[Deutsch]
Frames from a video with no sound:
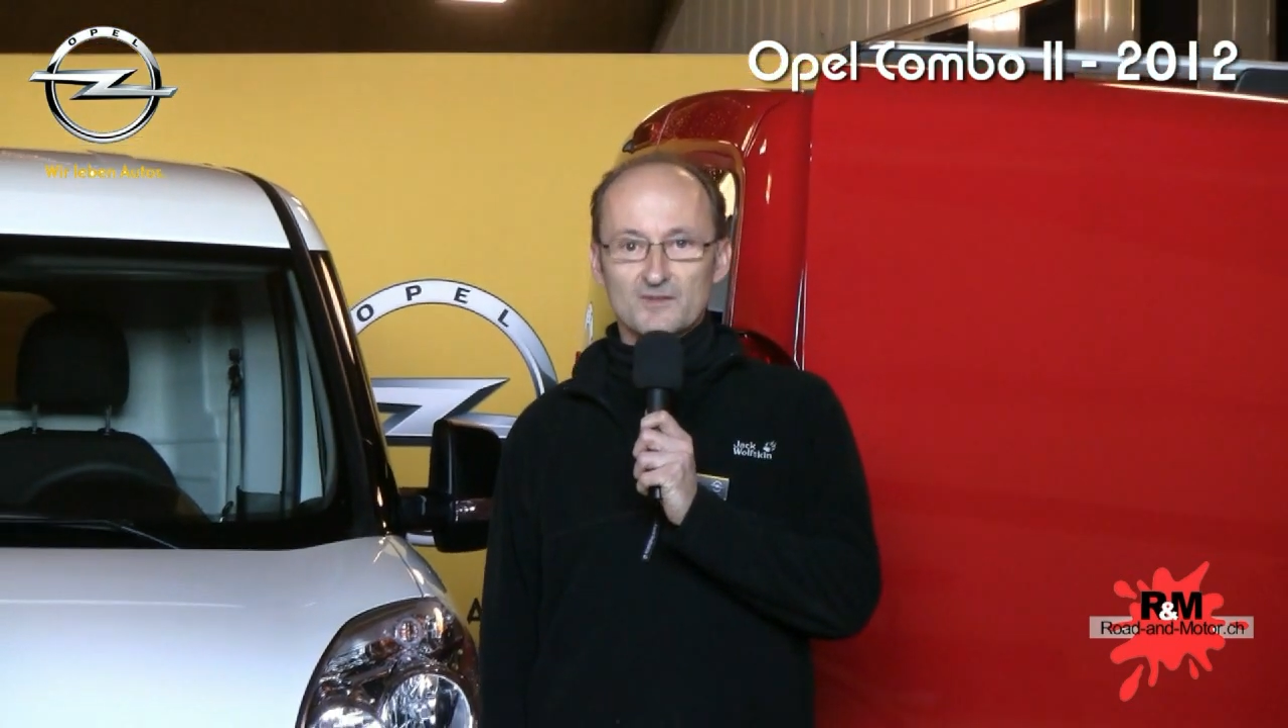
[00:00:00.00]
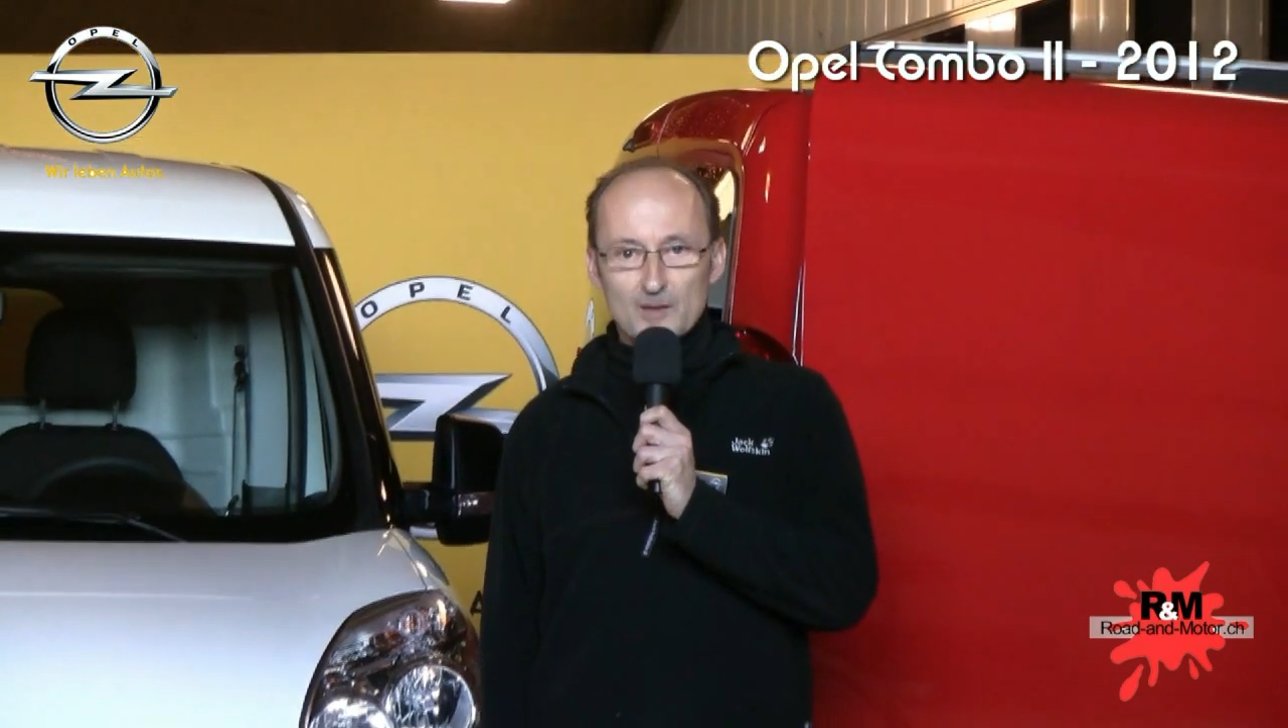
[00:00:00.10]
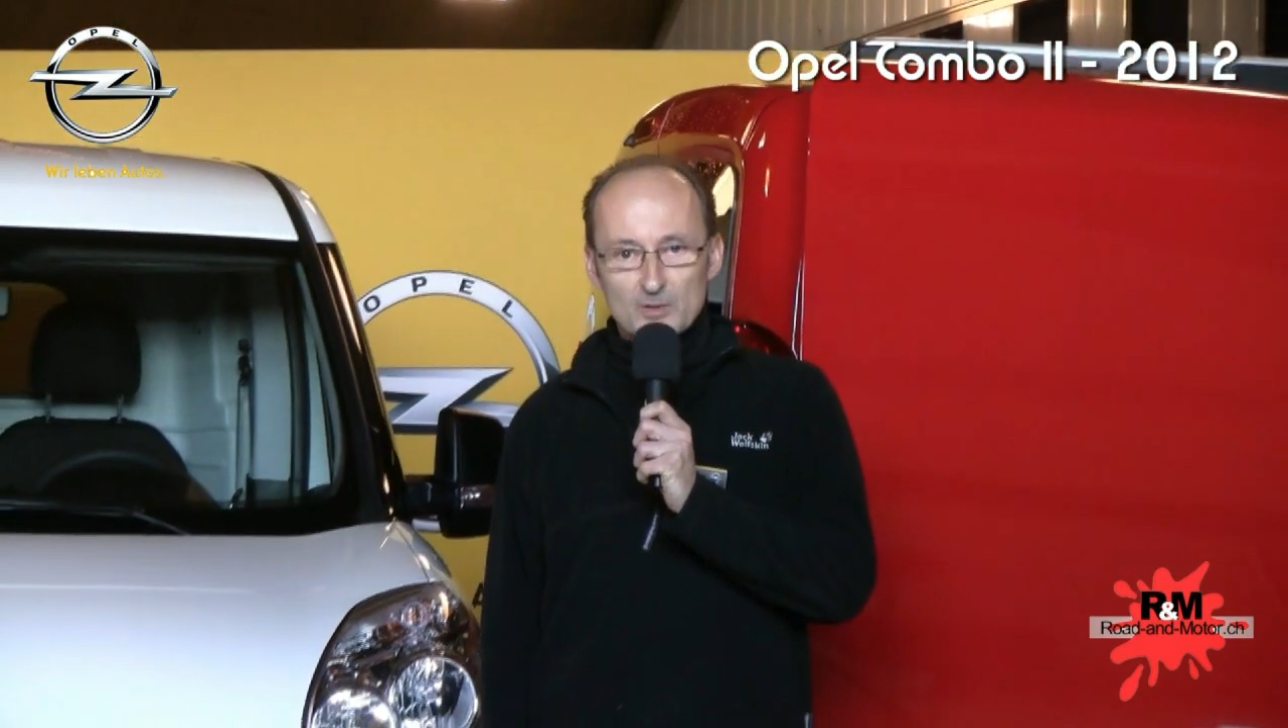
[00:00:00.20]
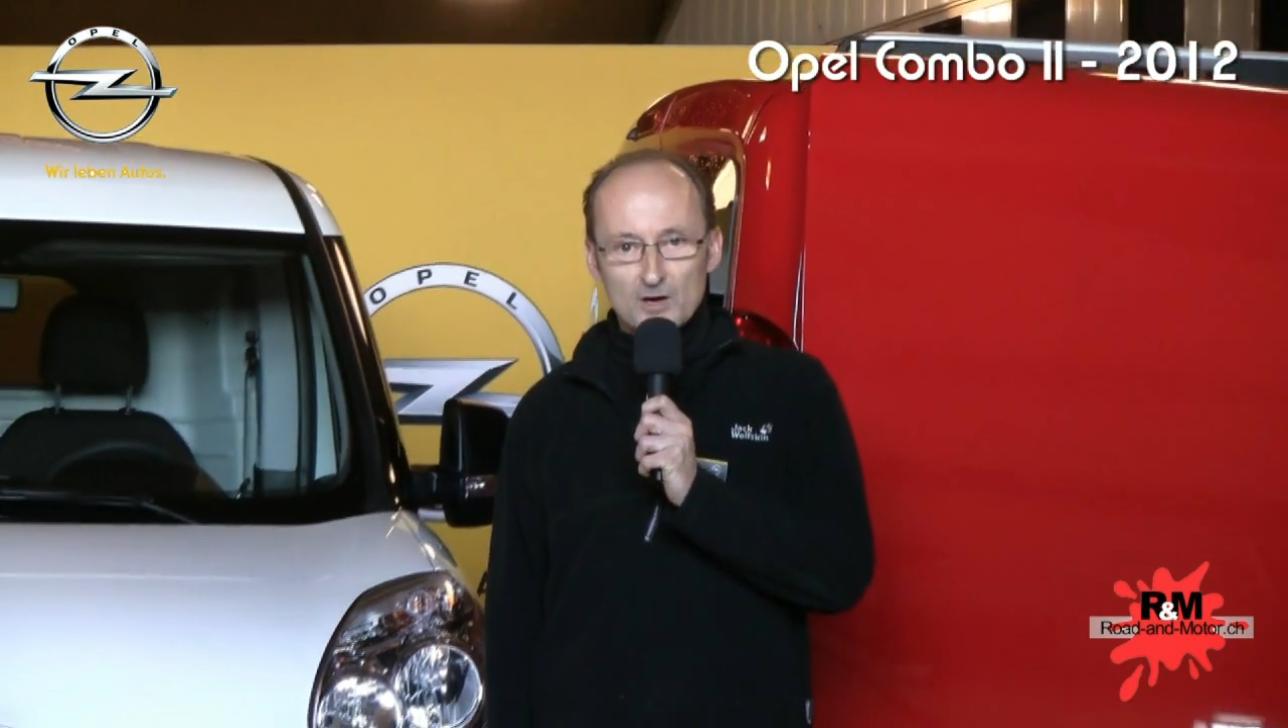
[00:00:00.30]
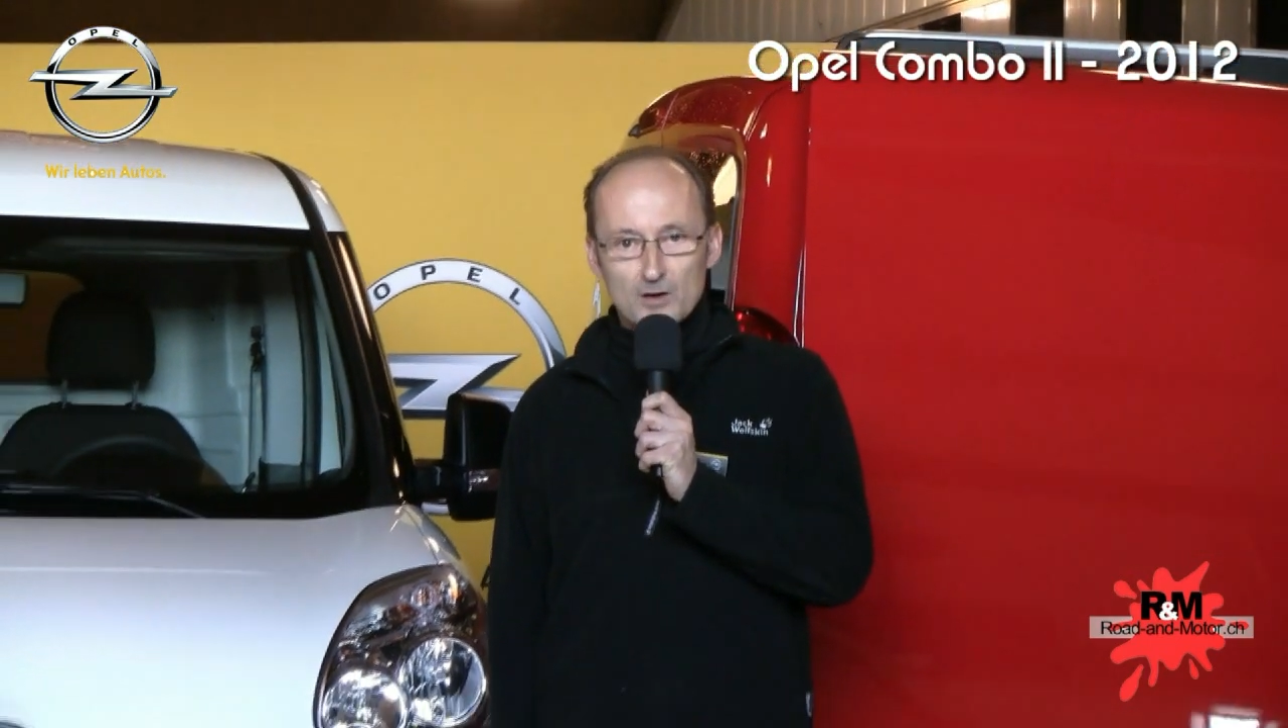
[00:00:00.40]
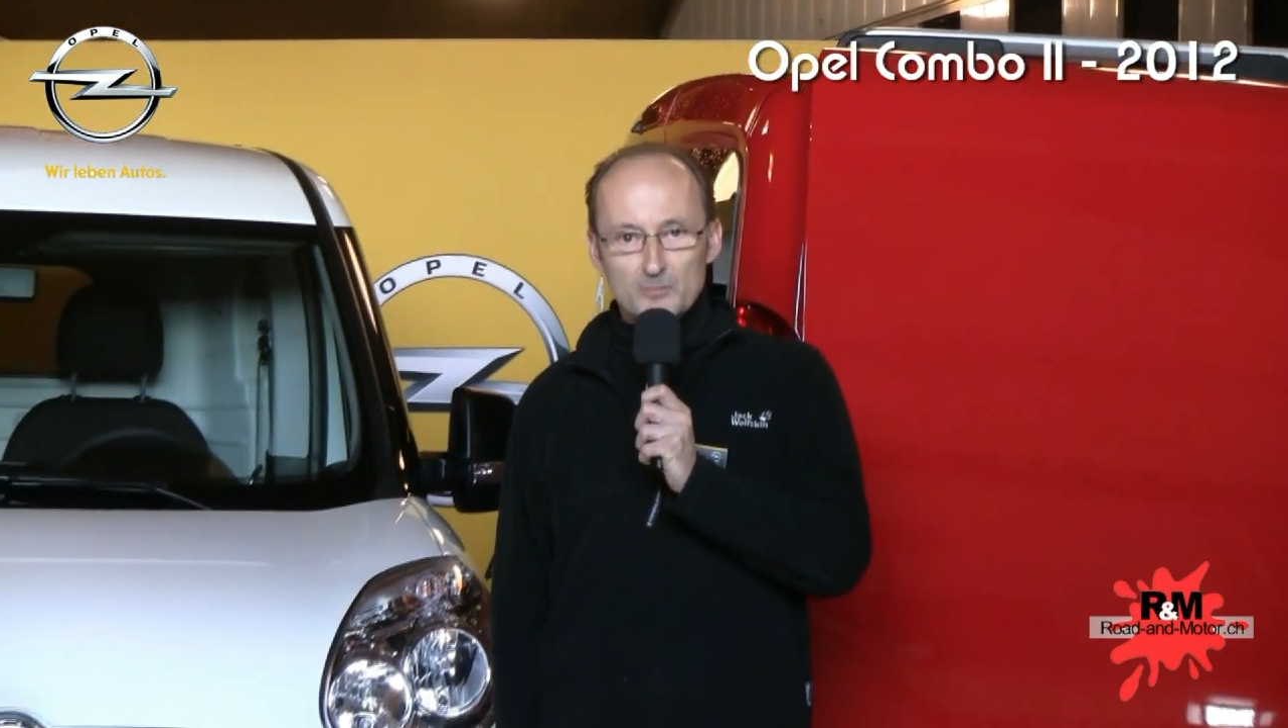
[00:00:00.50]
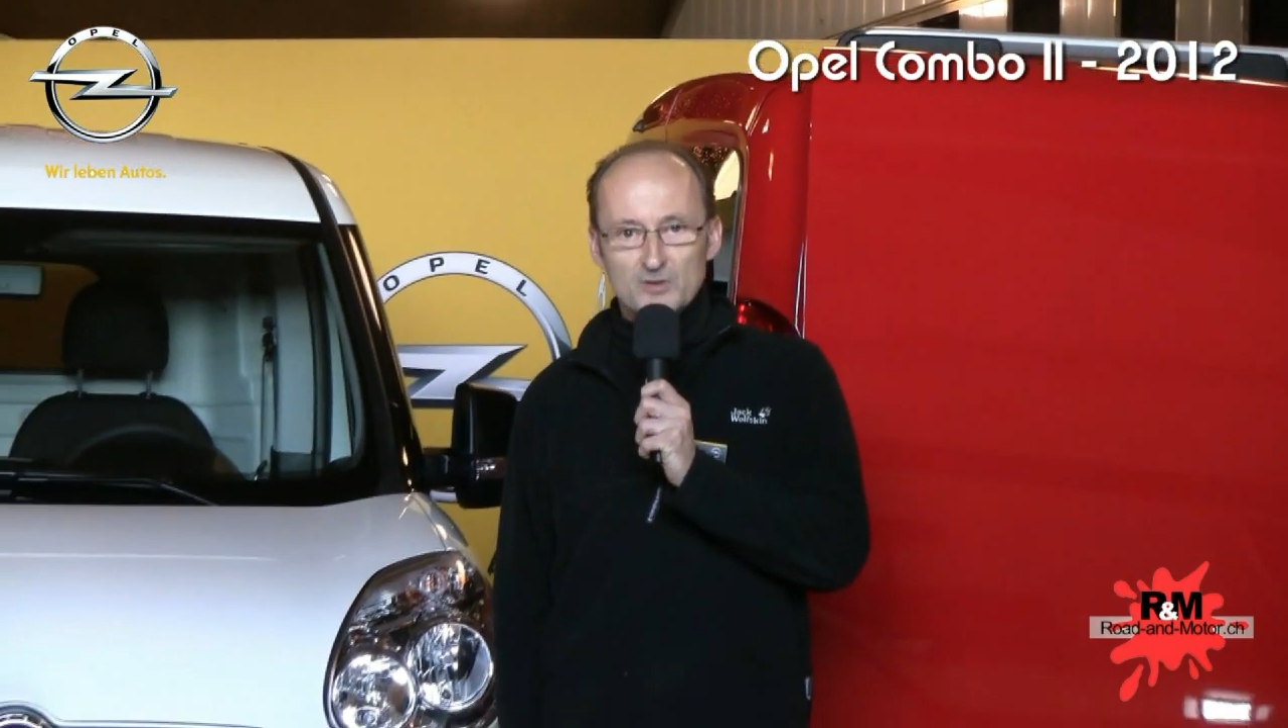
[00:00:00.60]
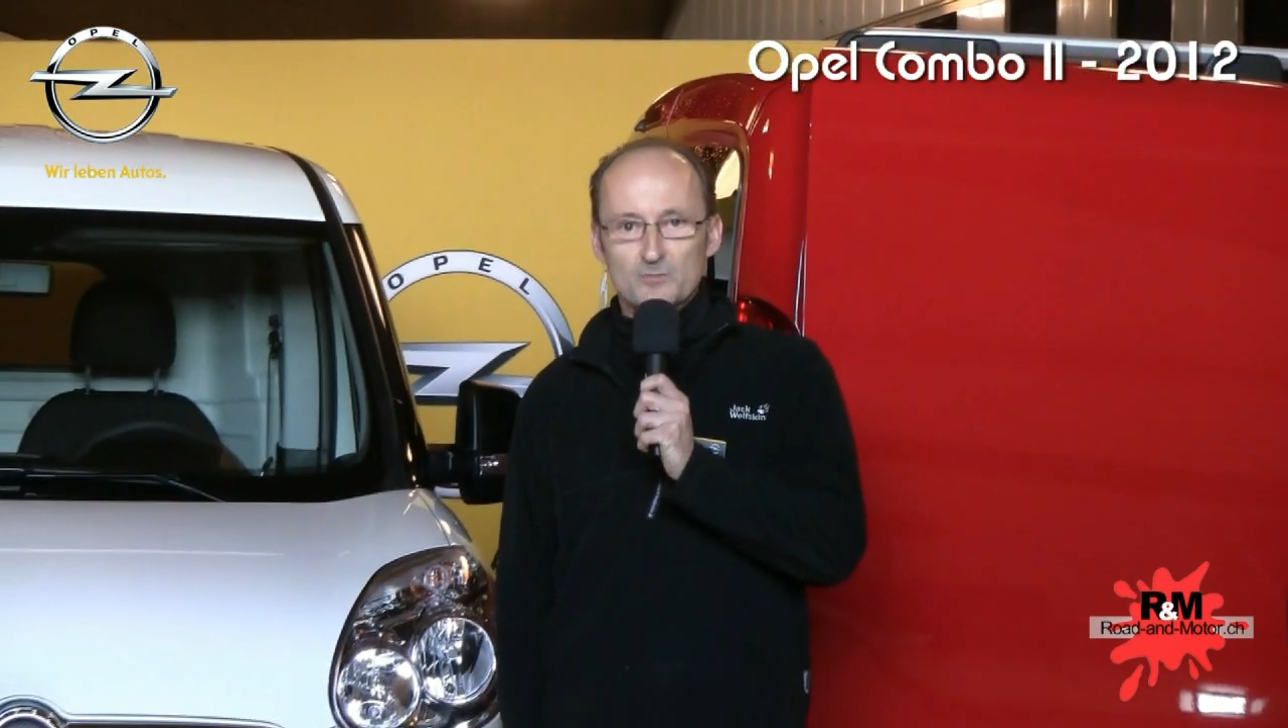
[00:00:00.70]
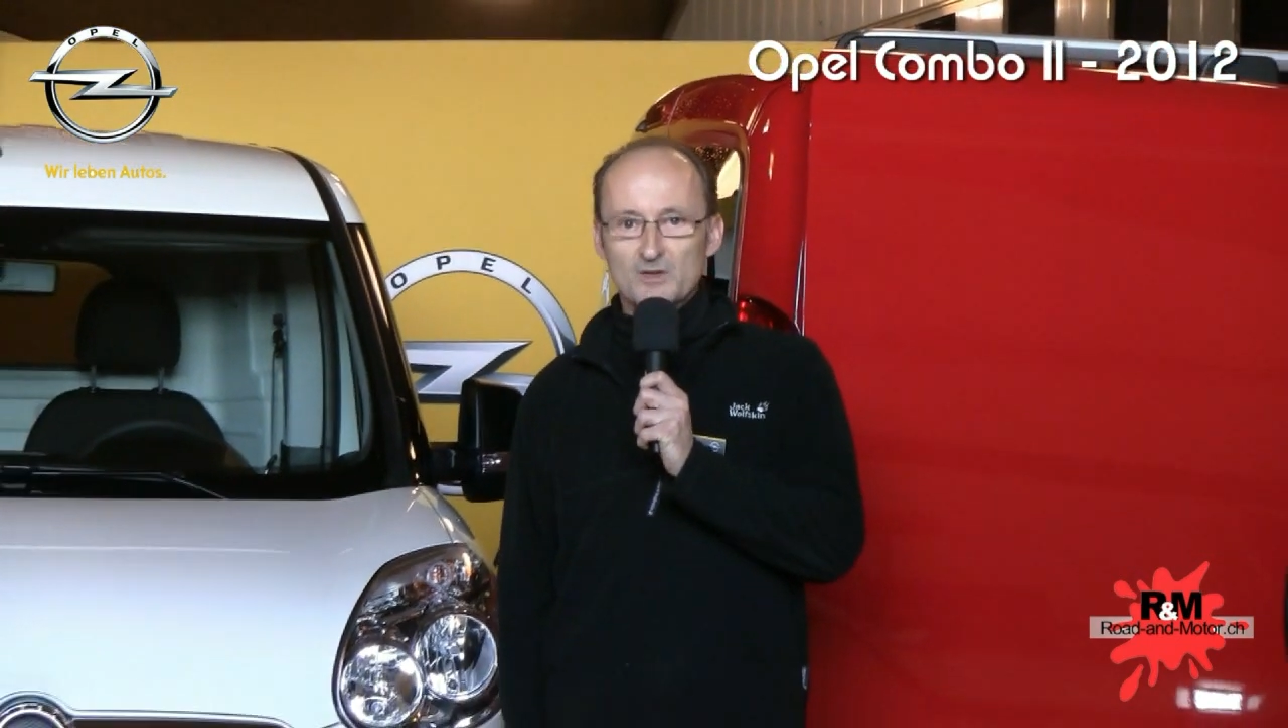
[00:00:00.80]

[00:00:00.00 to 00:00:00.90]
Zusammenarbeit